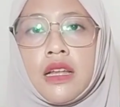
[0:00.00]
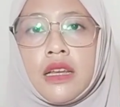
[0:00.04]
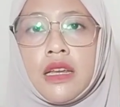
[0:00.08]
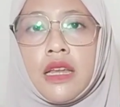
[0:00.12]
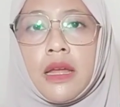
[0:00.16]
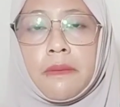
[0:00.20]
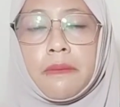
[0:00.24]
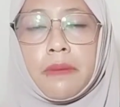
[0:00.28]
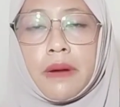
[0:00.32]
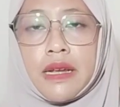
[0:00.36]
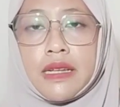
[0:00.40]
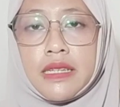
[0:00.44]

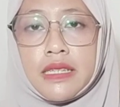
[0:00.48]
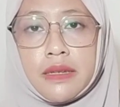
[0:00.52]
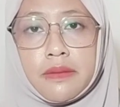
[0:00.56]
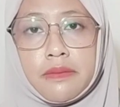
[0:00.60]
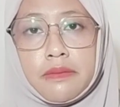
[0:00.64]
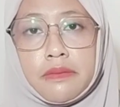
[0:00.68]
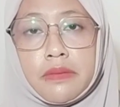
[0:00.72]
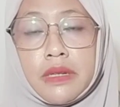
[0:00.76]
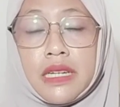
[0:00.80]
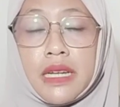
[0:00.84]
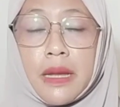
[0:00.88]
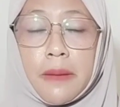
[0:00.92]

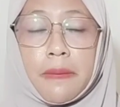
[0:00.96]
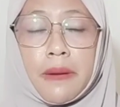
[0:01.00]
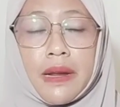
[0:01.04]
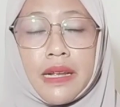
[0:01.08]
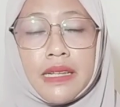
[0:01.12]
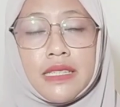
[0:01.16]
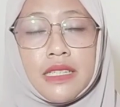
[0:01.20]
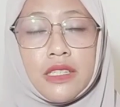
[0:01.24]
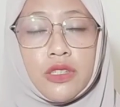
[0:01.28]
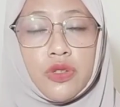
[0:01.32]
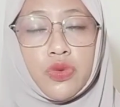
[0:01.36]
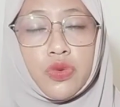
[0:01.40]
depresi
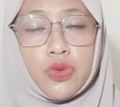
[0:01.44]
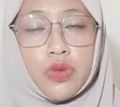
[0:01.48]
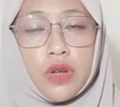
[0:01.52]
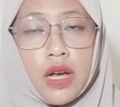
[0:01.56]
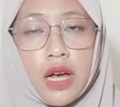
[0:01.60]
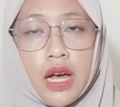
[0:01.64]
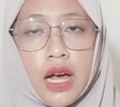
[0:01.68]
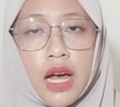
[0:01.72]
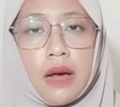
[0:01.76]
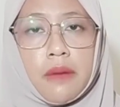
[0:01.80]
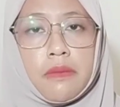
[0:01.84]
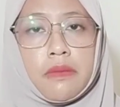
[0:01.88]
berdepresi
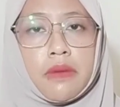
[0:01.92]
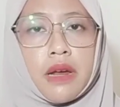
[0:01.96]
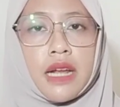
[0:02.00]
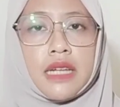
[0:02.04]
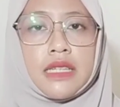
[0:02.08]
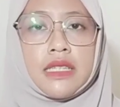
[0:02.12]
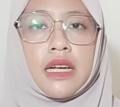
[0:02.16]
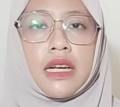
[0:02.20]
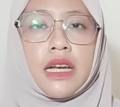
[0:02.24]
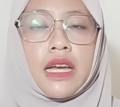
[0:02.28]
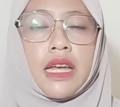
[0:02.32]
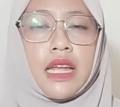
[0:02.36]
juga
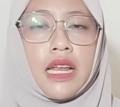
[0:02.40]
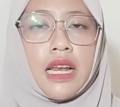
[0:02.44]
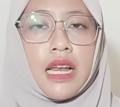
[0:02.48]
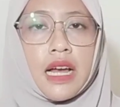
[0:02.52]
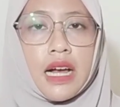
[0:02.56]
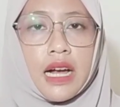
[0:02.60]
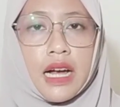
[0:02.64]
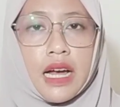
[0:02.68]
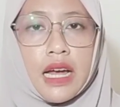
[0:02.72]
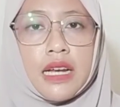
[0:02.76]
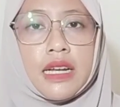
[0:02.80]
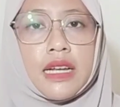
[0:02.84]
merasa
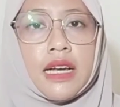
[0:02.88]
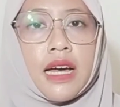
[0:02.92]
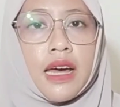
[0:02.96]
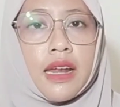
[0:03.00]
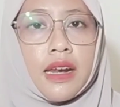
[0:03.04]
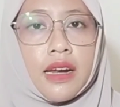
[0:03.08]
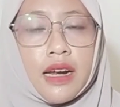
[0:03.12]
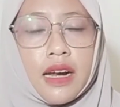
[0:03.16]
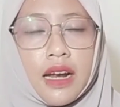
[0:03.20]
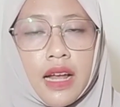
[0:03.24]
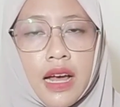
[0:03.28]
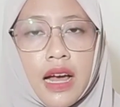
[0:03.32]
kehilangan
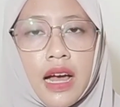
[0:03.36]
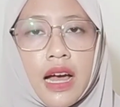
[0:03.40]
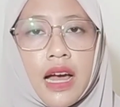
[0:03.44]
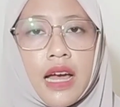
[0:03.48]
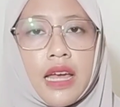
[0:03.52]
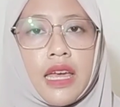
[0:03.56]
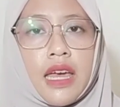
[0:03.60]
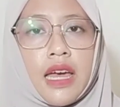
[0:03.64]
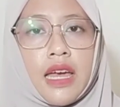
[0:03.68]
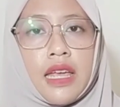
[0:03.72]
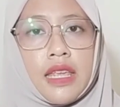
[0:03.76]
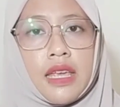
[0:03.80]
karena
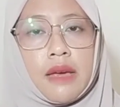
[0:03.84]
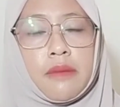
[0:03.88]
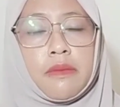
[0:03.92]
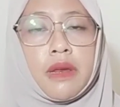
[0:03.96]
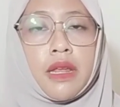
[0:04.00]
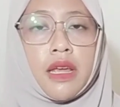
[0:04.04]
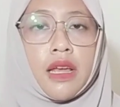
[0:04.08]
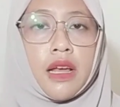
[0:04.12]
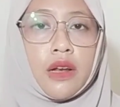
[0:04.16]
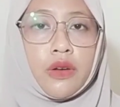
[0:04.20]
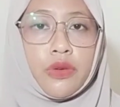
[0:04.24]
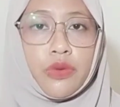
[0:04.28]
ayahnya
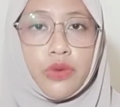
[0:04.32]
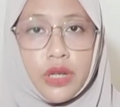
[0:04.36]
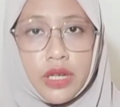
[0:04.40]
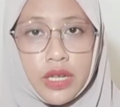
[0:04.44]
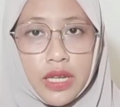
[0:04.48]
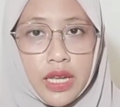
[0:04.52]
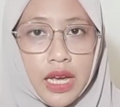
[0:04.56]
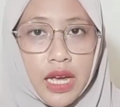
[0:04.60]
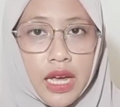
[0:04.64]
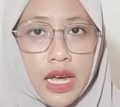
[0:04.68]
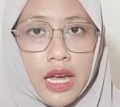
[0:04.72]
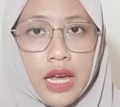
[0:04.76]
meninggal
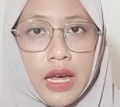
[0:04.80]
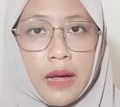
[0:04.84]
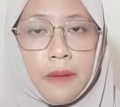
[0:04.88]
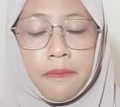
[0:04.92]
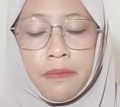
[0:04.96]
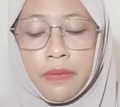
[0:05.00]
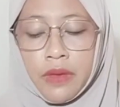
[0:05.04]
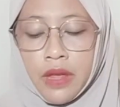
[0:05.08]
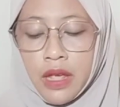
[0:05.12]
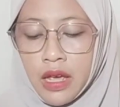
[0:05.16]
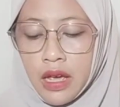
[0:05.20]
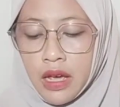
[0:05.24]

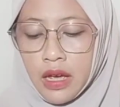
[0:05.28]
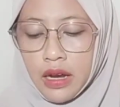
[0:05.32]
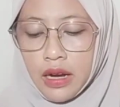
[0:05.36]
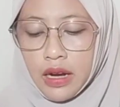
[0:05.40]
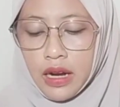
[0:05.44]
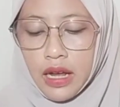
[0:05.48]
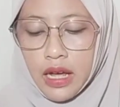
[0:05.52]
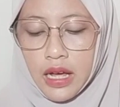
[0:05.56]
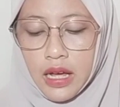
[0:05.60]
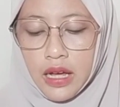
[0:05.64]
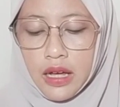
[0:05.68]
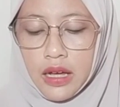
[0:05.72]
dunia
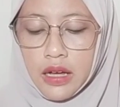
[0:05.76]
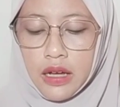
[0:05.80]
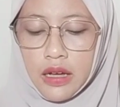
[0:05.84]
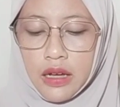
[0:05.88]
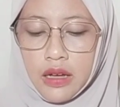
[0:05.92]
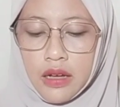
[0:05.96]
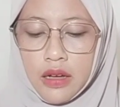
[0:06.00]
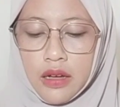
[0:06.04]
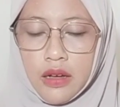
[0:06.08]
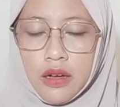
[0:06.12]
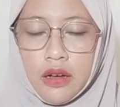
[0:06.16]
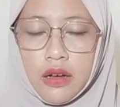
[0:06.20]
nah
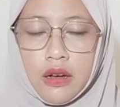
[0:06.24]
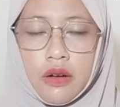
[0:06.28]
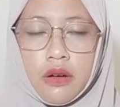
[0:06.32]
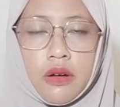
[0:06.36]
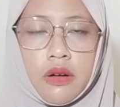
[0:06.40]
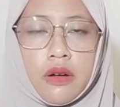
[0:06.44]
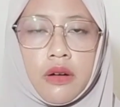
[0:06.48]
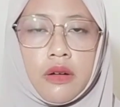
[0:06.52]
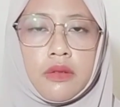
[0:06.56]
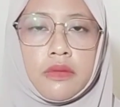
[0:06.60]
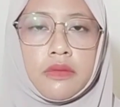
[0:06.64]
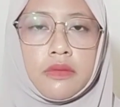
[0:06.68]

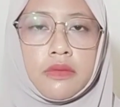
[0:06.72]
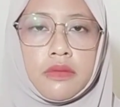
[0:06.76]
uh,